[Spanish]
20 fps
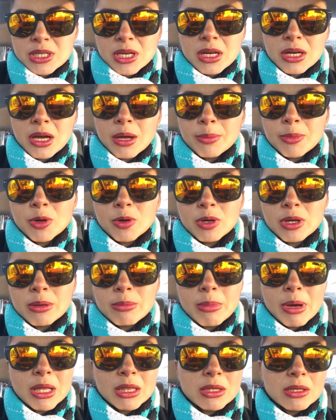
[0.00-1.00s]
del cambio
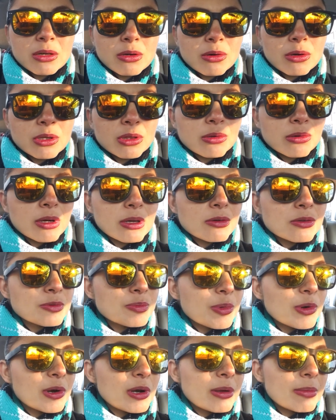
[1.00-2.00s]
climático y todos los
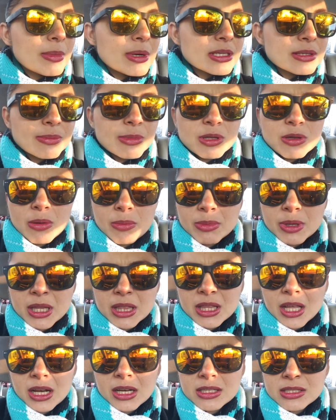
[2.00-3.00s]
problemas
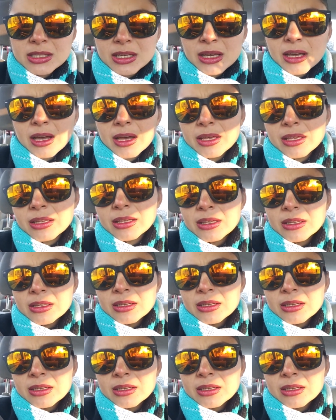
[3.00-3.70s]
medioambientales que hay